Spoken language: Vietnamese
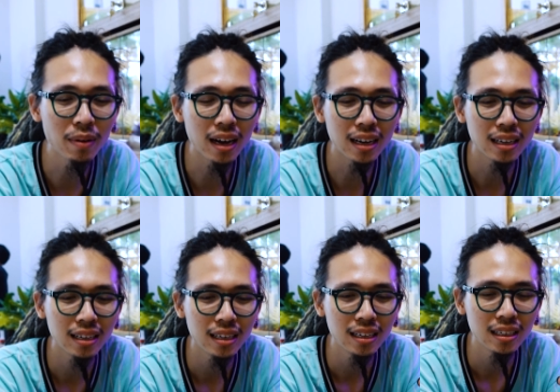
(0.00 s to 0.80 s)
Nhưng mà
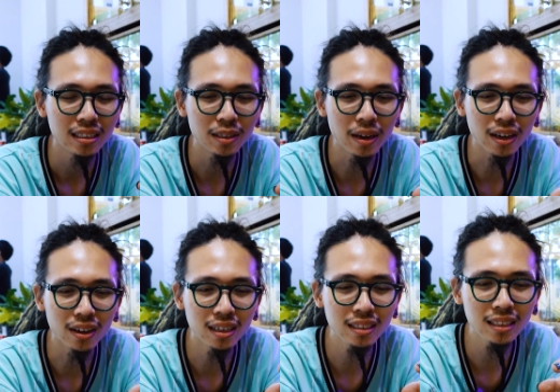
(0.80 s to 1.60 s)

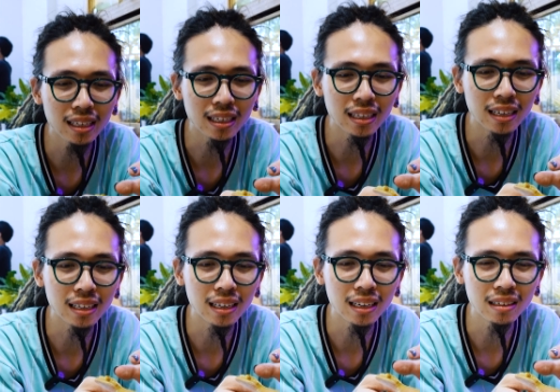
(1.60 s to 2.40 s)
nó lại
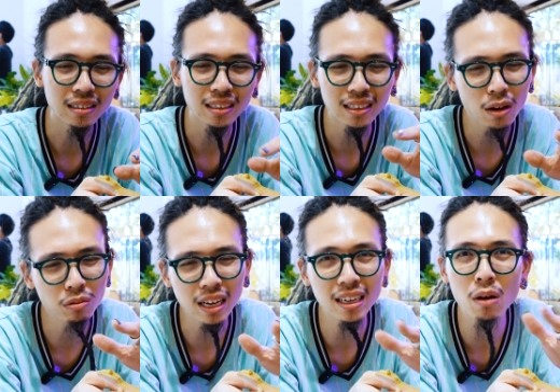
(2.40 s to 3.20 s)

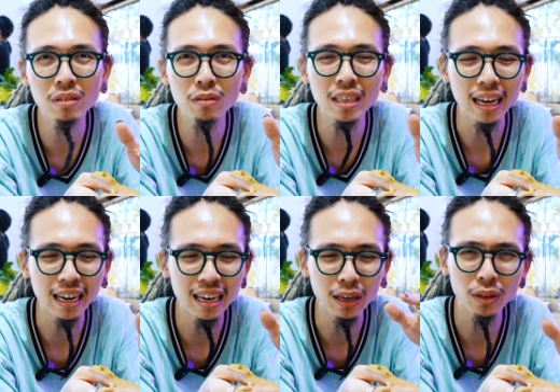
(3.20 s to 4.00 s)
không tấn công, không gì
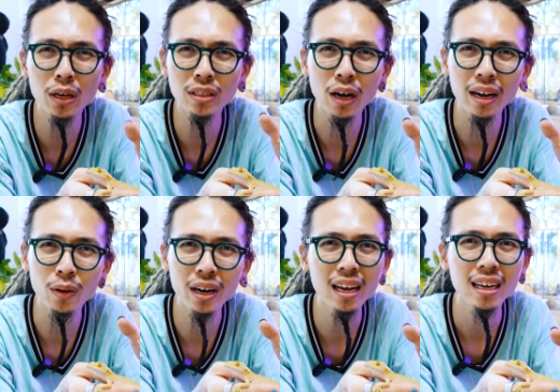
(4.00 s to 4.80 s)
cả. Đây là lần đầu tiên tôi sờ con này